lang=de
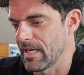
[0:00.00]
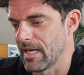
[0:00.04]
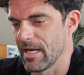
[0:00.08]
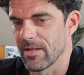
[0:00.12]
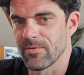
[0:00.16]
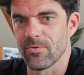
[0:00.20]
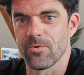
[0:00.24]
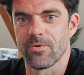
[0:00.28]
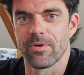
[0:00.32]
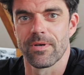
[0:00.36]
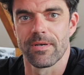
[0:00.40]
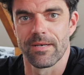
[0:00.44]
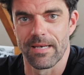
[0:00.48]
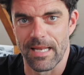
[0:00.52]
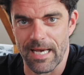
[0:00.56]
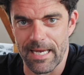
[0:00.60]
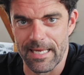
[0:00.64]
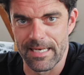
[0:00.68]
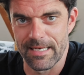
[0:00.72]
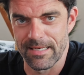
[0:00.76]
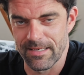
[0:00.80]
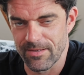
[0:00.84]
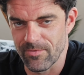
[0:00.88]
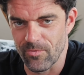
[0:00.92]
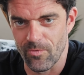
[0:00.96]
Also
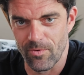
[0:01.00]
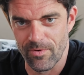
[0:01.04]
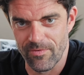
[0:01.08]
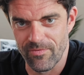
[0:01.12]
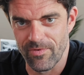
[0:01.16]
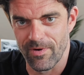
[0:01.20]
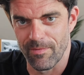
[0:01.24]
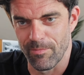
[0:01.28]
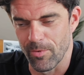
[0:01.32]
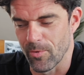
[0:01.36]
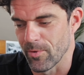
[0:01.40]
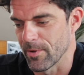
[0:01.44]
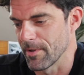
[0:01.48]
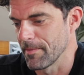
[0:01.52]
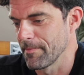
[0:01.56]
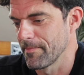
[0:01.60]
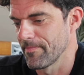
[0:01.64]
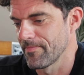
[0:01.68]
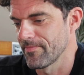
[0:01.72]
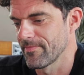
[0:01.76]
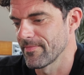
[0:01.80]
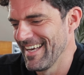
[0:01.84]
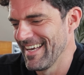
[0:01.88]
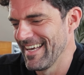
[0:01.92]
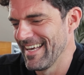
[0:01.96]
nein, Drohnenverbot.
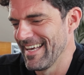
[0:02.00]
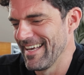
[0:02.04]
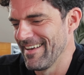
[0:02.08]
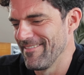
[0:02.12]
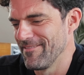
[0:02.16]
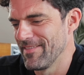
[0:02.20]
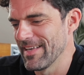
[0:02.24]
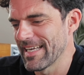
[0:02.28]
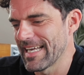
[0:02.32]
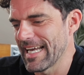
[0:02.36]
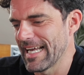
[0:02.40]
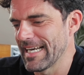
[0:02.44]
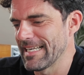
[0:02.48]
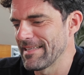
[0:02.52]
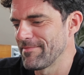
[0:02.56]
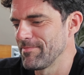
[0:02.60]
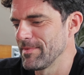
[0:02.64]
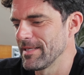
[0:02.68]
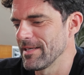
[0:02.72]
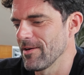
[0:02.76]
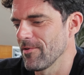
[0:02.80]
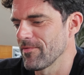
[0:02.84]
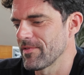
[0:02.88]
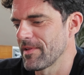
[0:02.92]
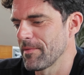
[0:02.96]
Wie kann ich
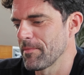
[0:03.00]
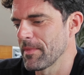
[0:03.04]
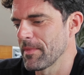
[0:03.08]
mich auf